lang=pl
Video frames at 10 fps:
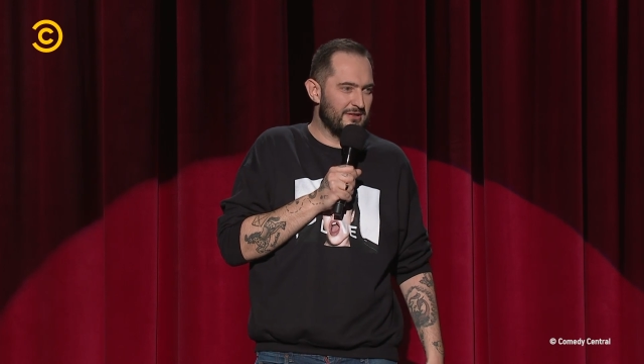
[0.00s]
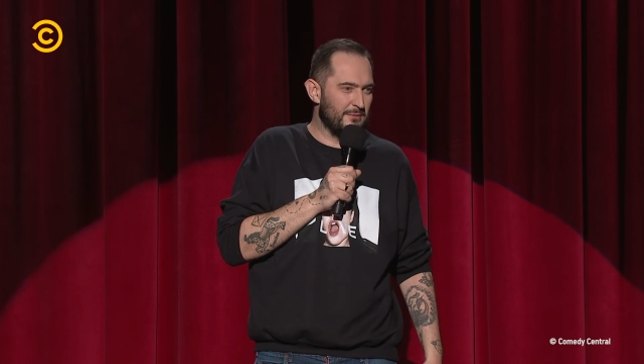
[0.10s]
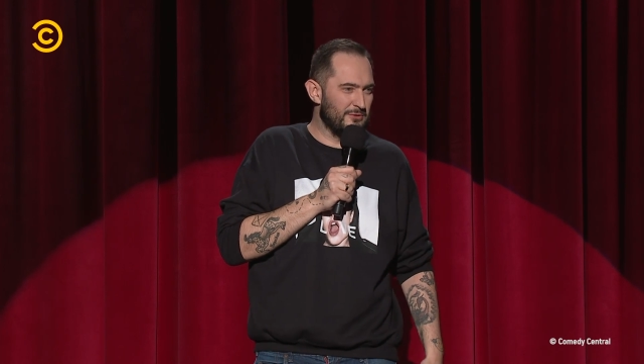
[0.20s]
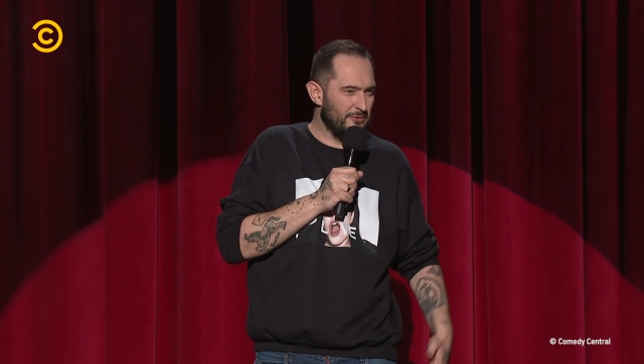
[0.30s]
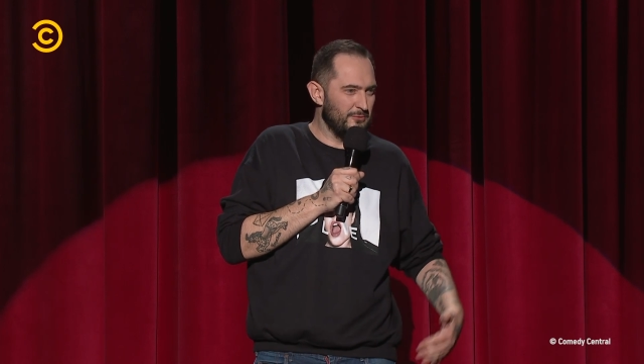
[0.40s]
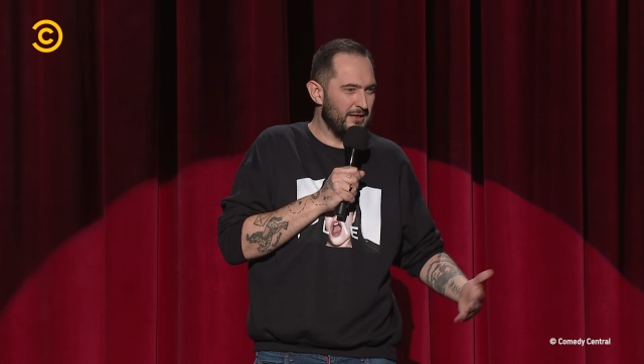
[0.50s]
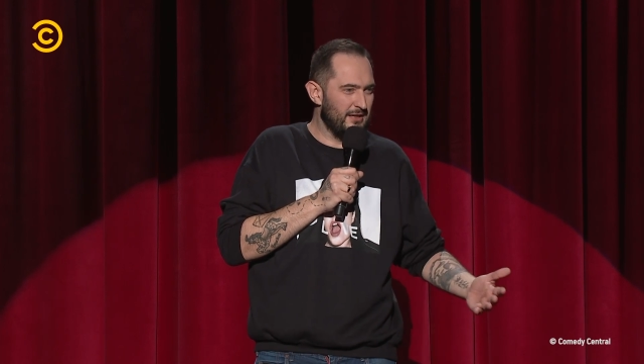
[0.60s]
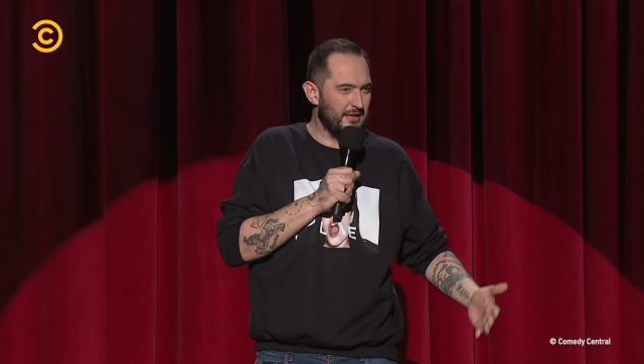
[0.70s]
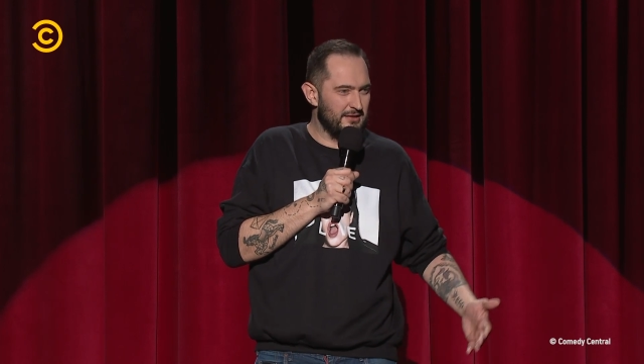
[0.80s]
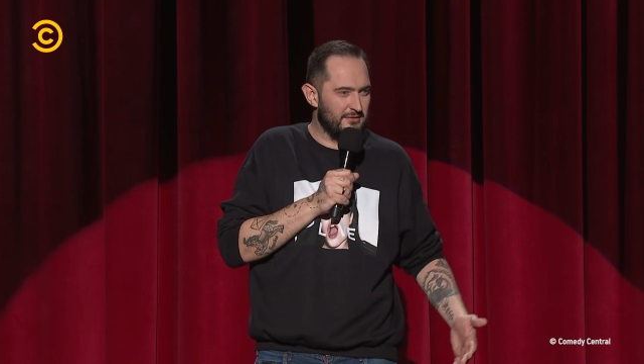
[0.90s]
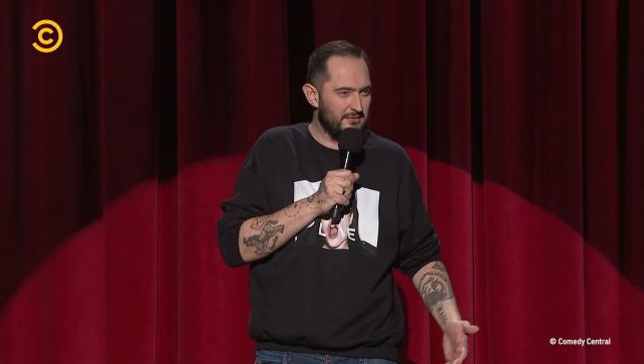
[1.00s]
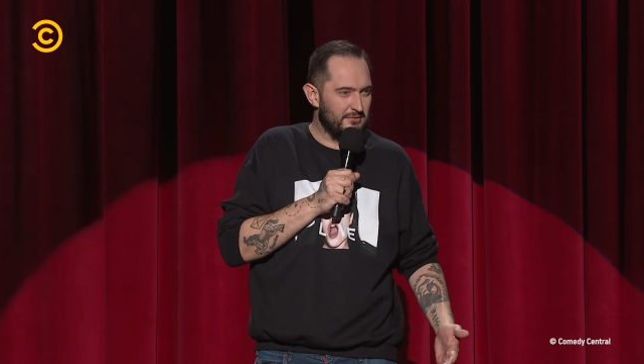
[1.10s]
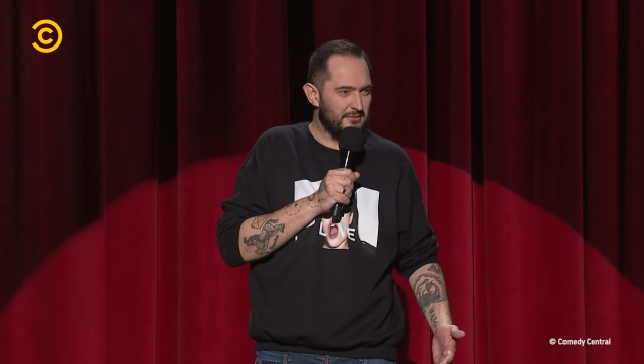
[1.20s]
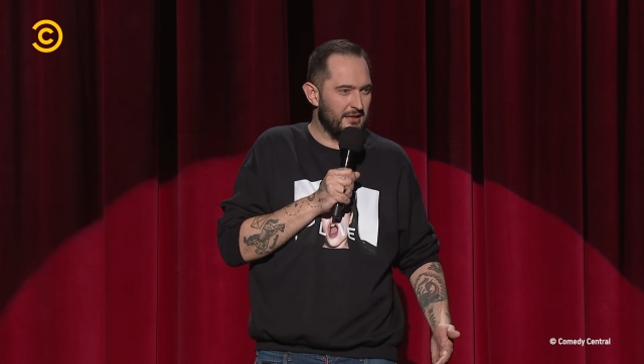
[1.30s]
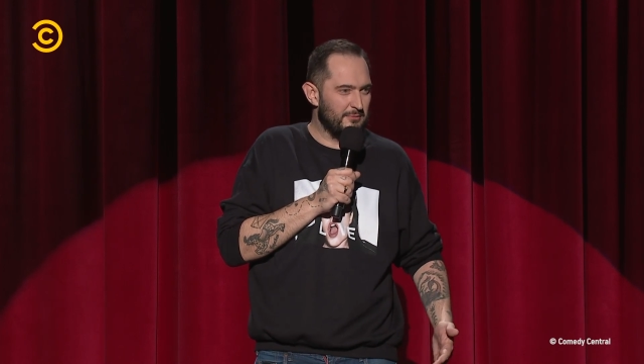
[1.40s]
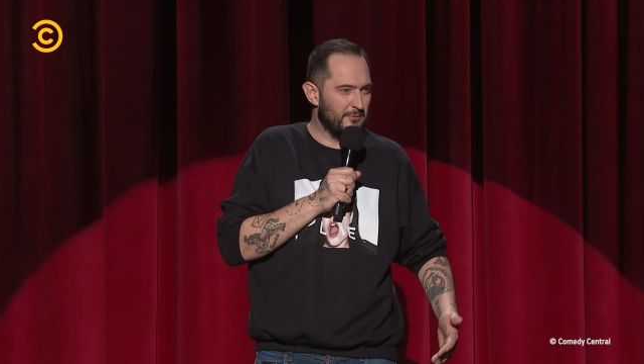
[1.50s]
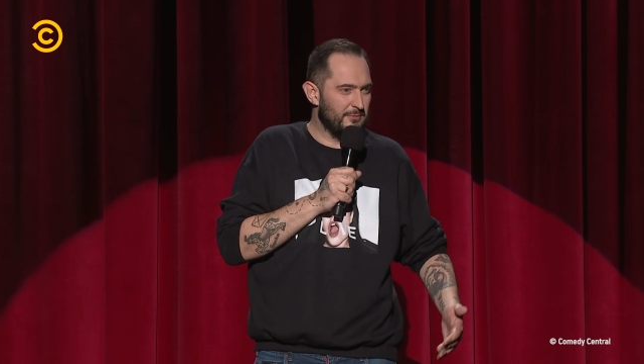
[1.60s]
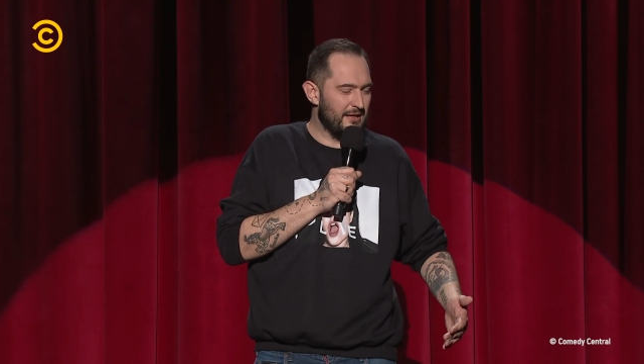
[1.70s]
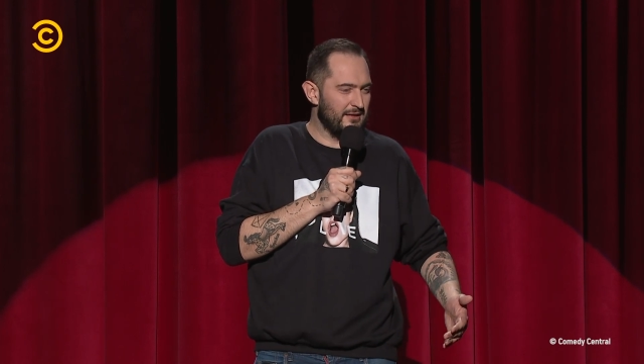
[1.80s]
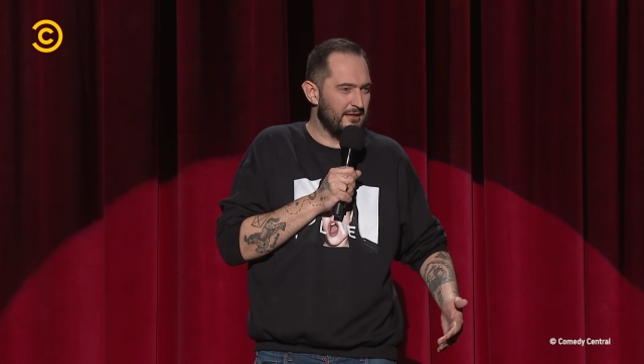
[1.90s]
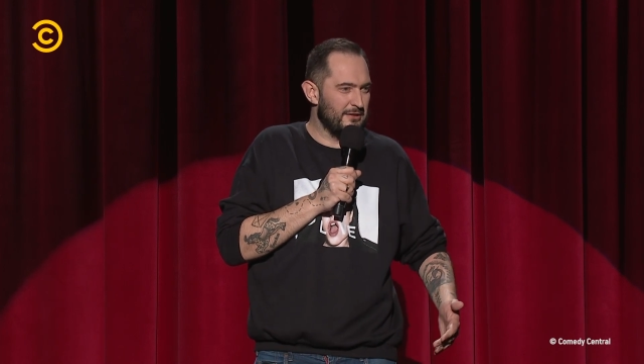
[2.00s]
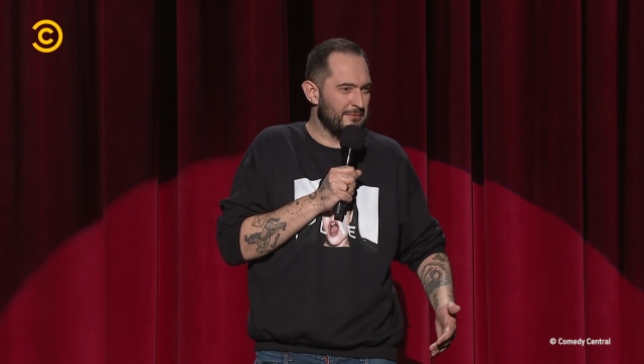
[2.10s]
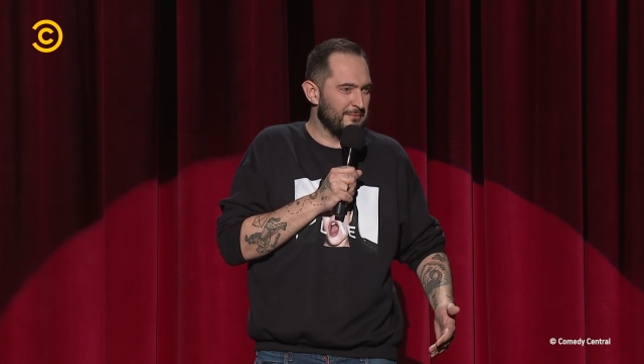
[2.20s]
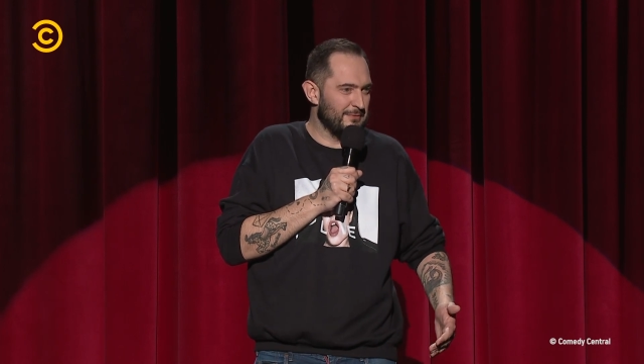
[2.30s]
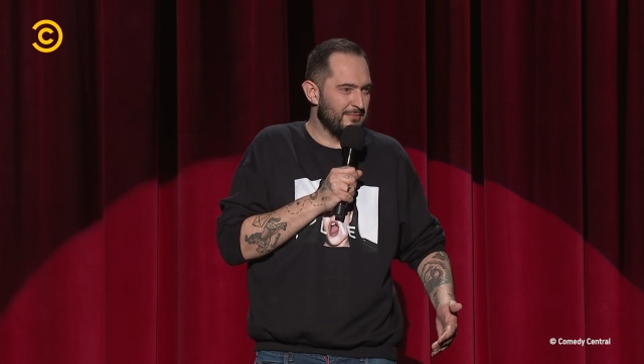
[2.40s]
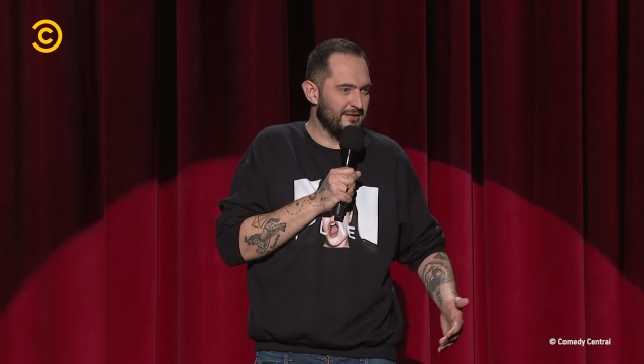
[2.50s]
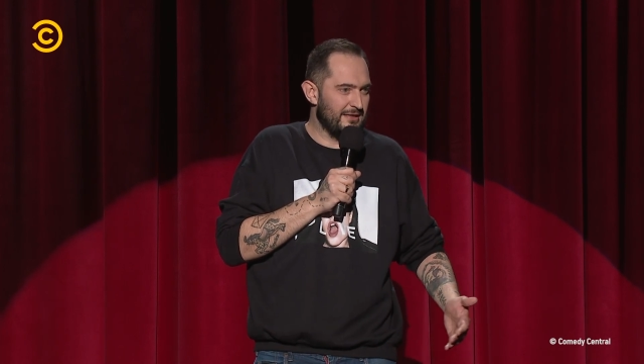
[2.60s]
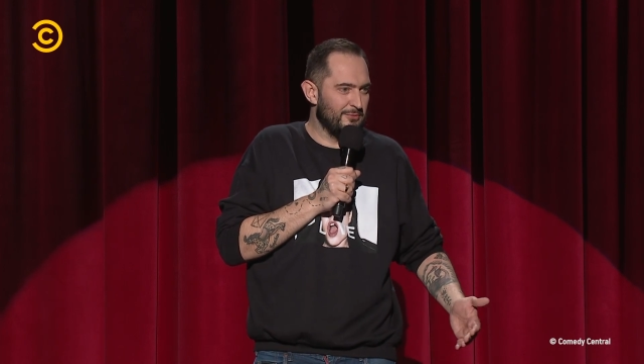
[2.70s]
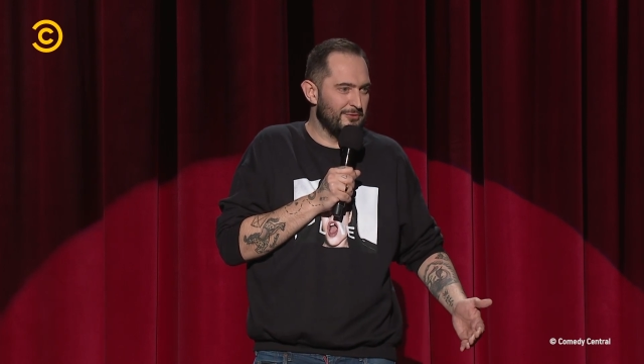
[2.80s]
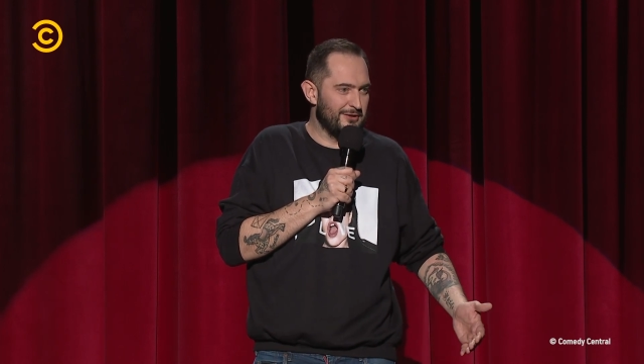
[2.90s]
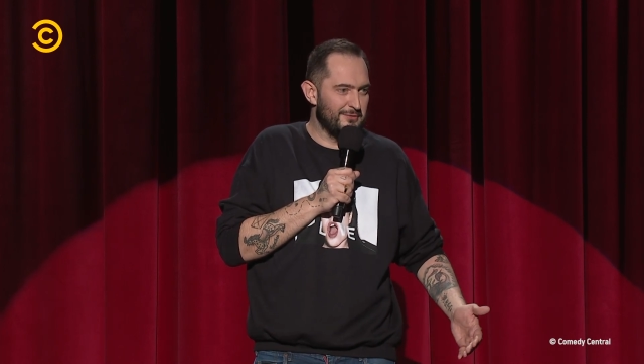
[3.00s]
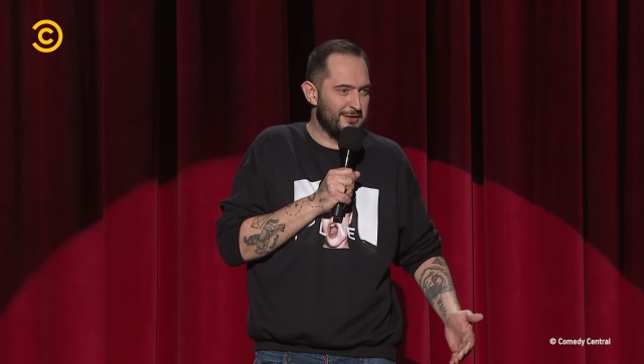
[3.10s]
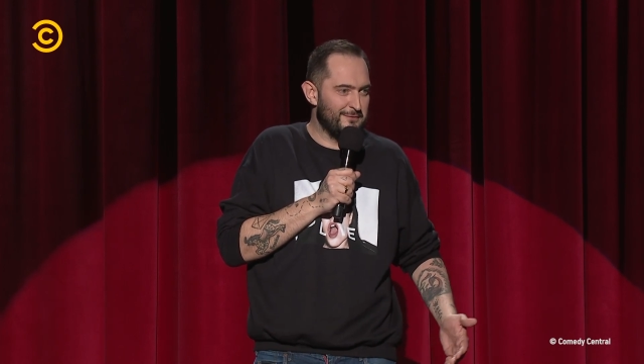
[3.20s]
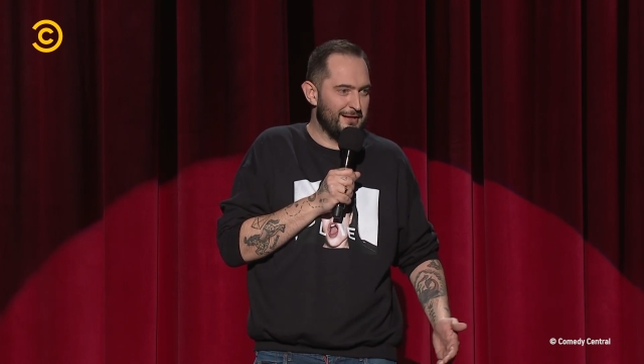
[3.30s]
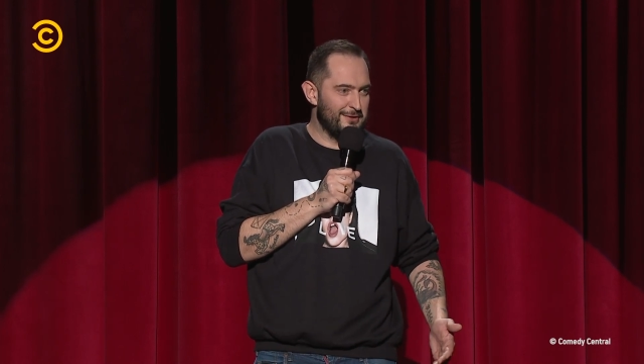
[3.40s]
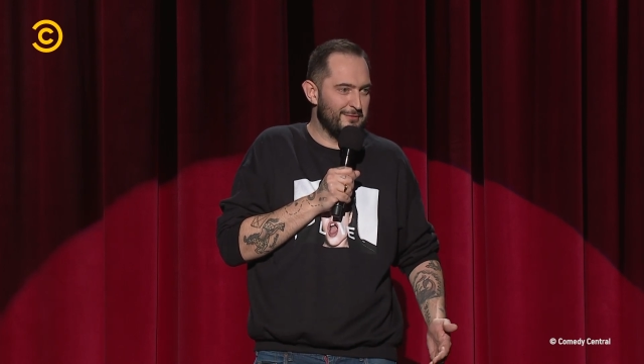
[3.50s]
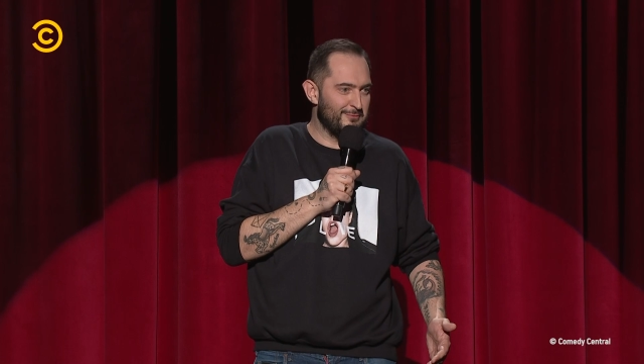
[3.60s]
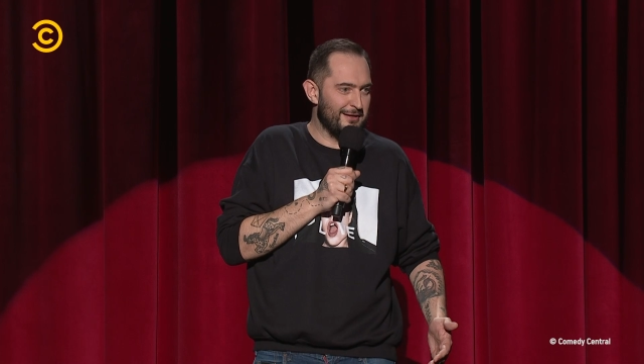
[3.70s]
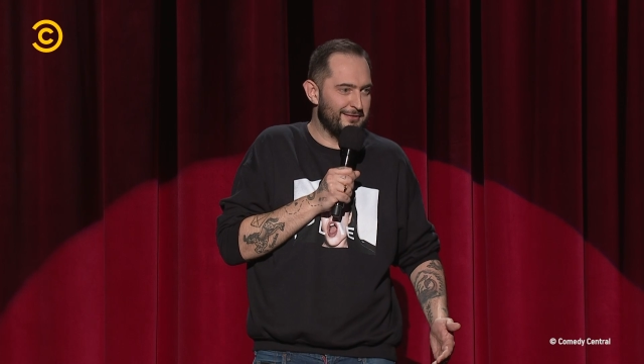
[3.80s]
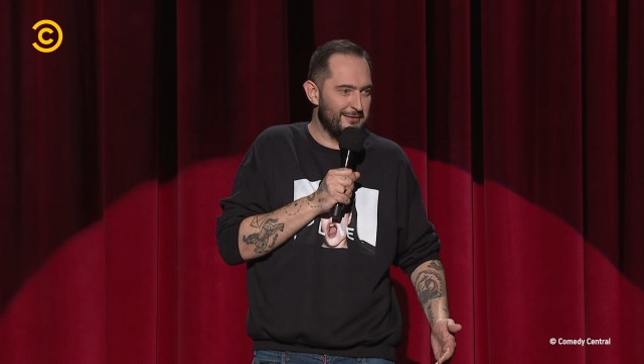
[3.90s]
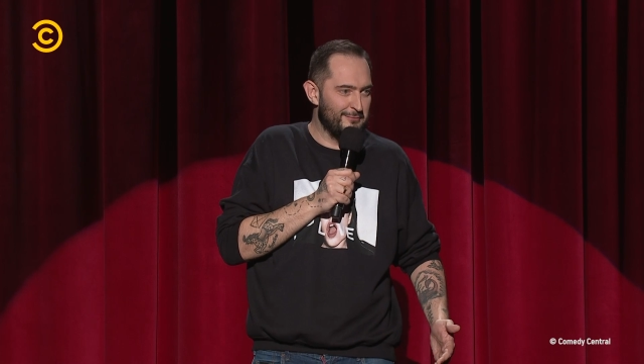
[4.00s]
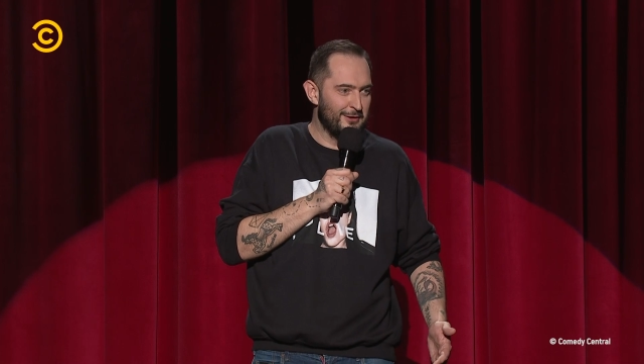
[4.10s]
że tam John Wick jest najpopularniejszym chyba zabójcą na świecie płatnym